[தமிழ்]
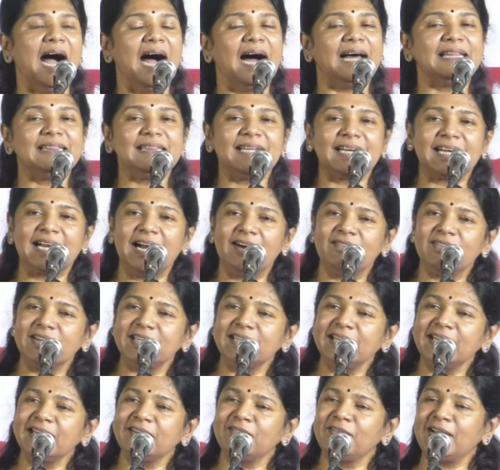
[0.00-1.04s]
அந்த
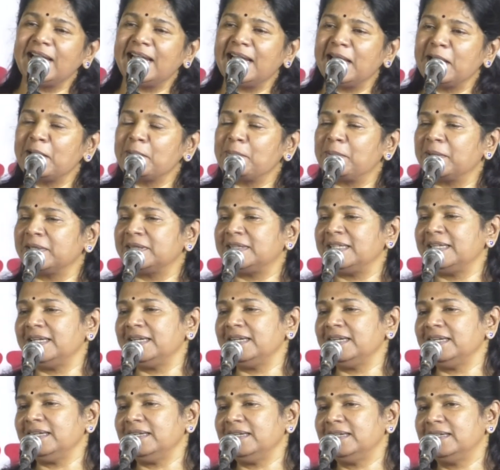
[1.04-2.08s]
கவர்னர் வேலையை பற்றி
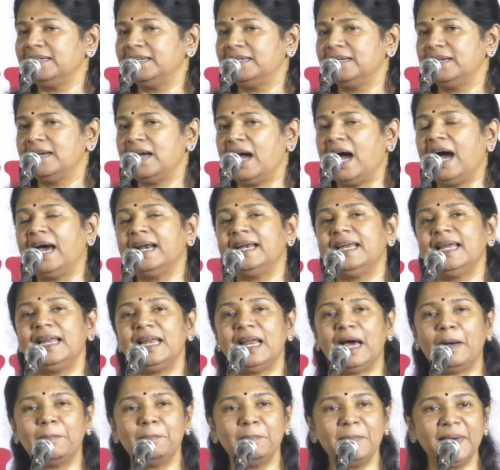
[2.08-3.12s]

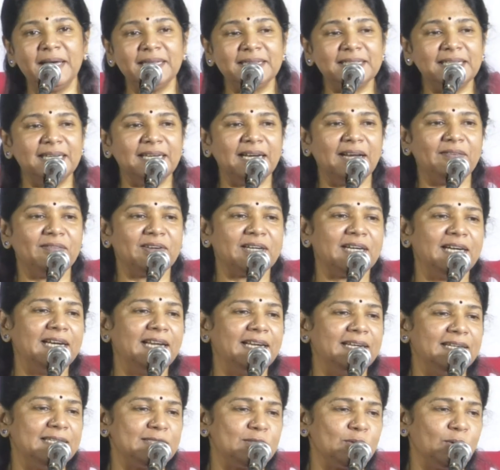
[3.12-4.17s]
அண்ணல் அம்பேத்கர் அவர்கள்
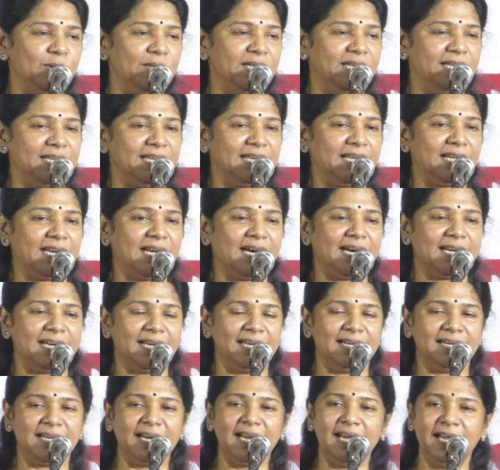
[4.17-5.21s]
என்ன சொல்லி இருக்கிறார்
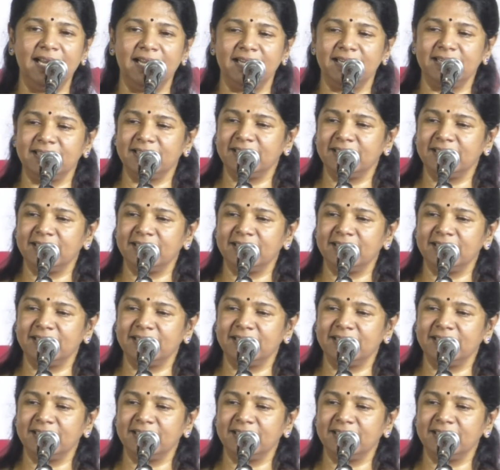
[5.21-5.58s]
என்றால்